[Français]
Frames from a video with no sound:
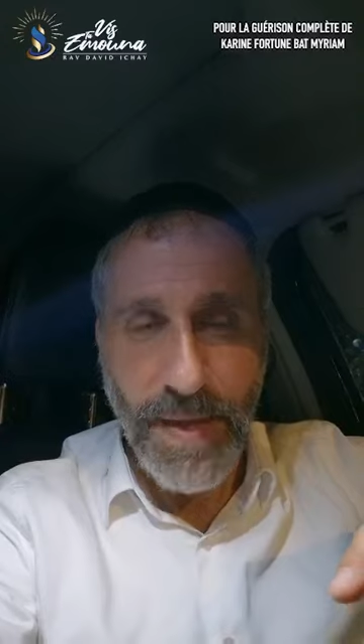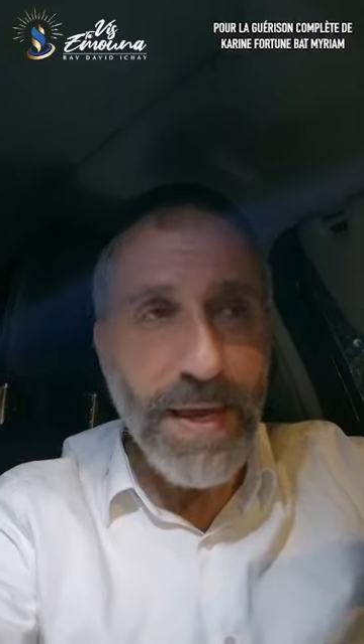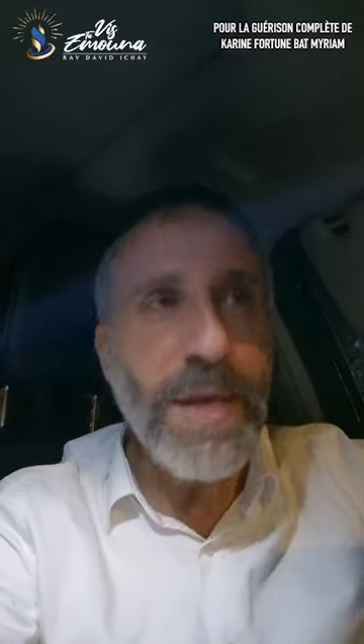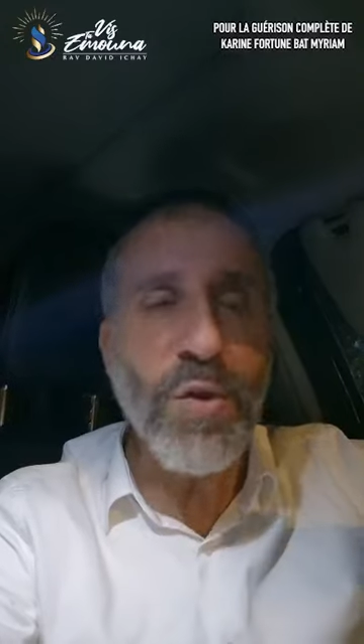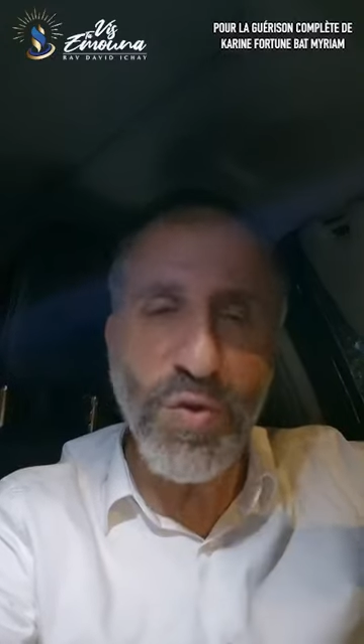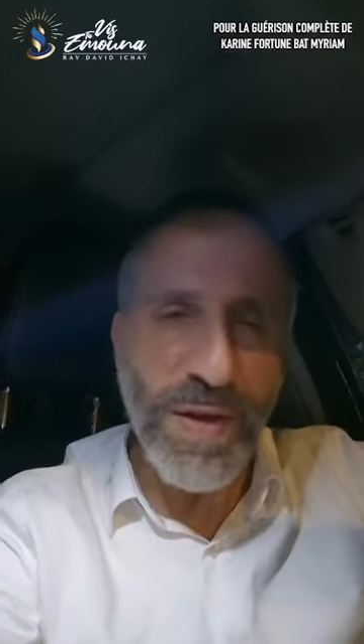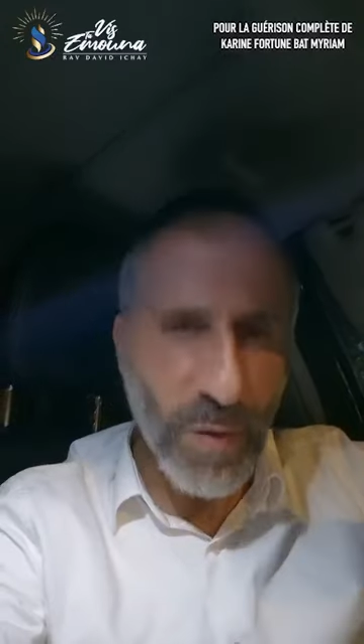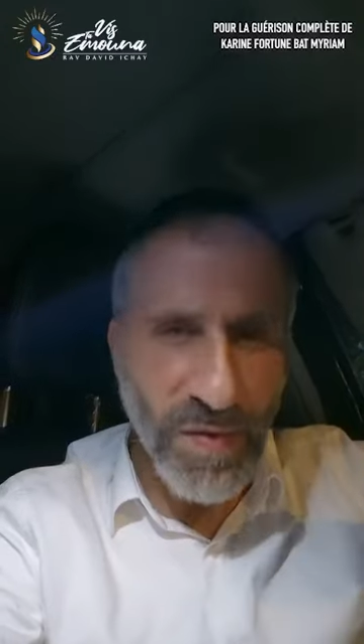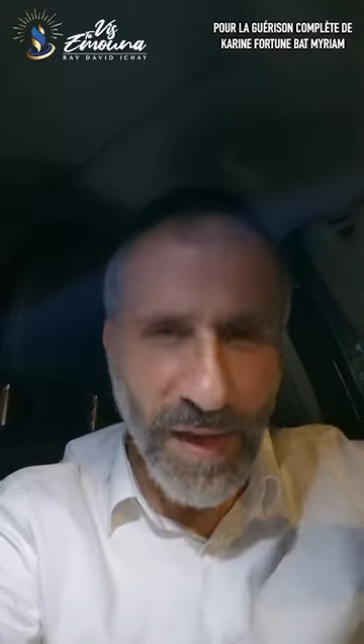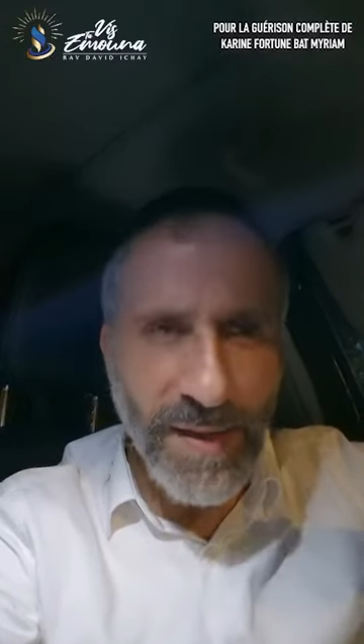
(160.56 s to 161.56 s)
Et que tu vas
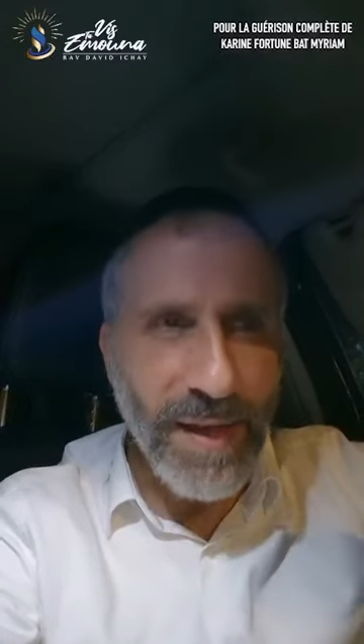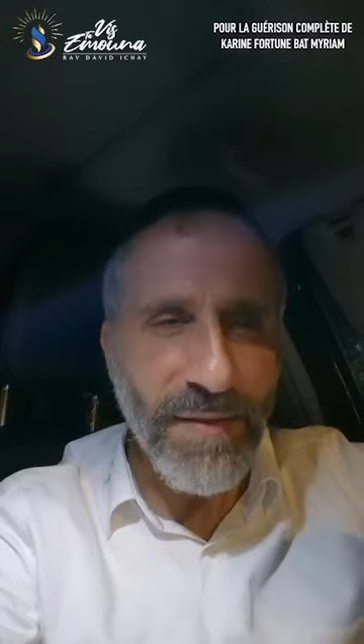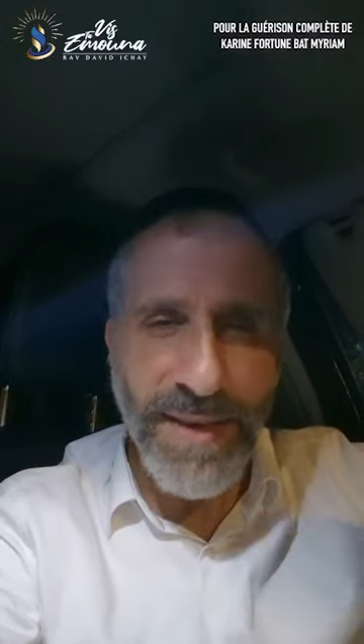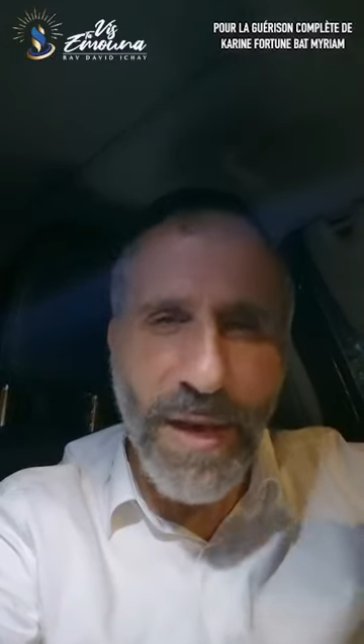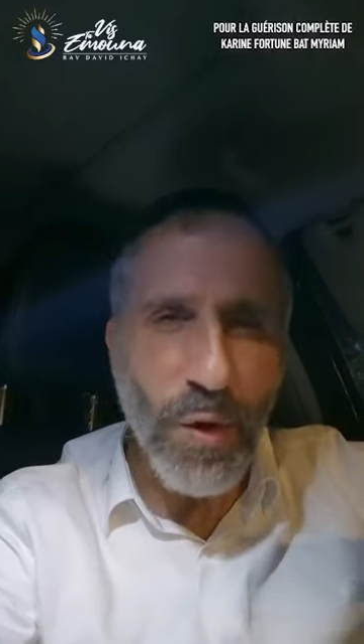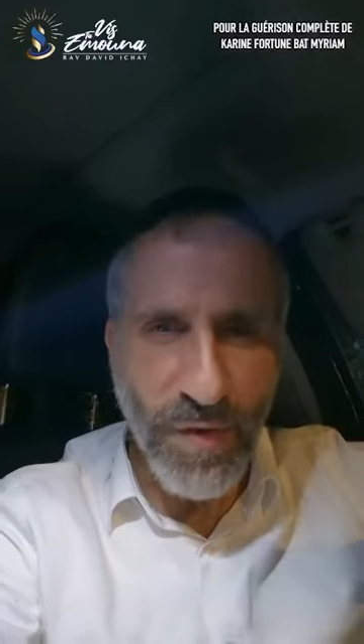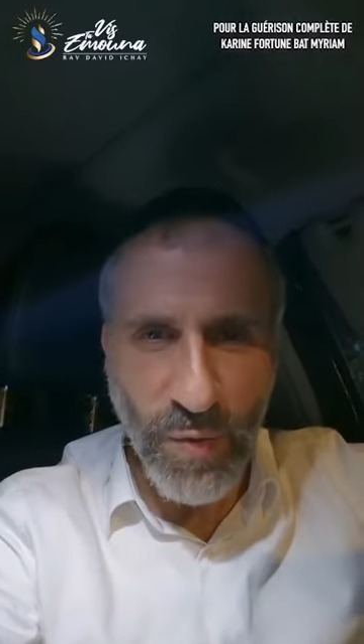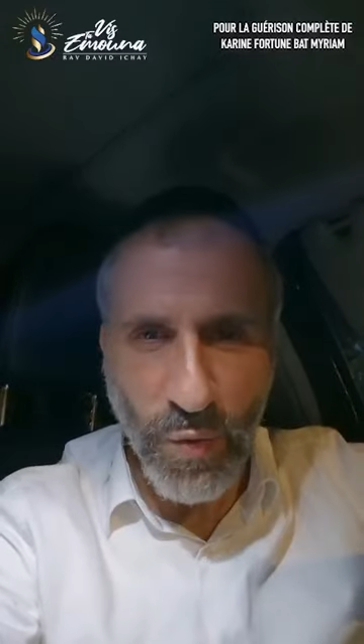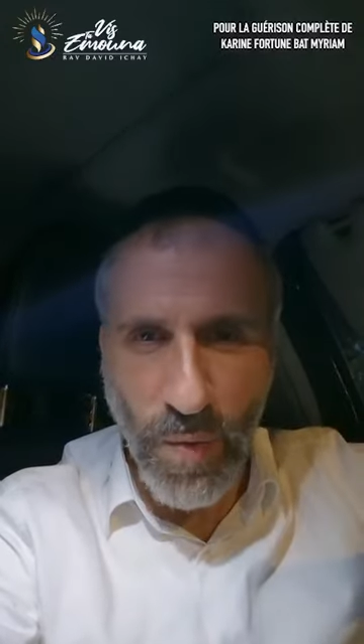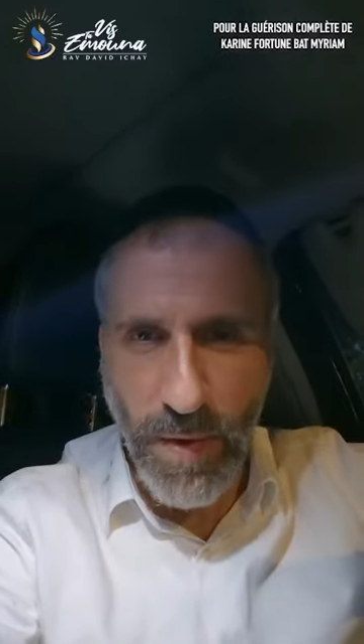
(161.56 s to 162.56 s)
réussir à travailler à relever ton
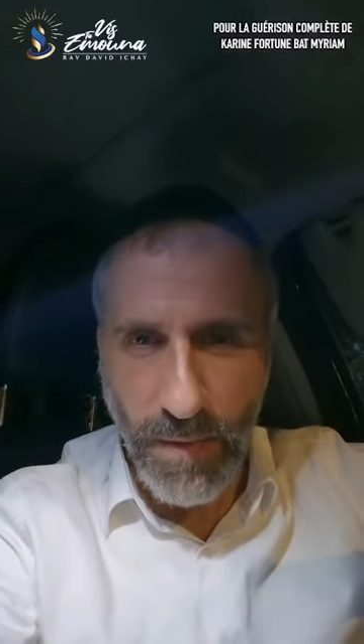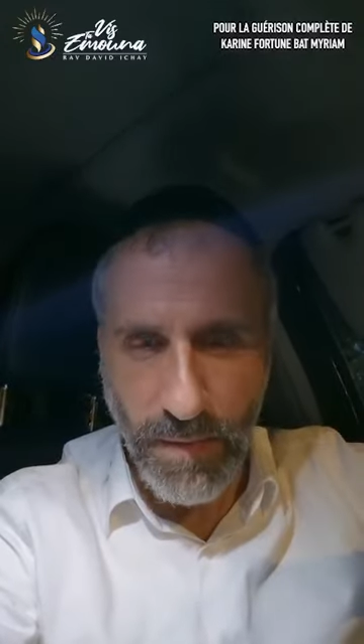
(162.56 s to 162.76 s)
couple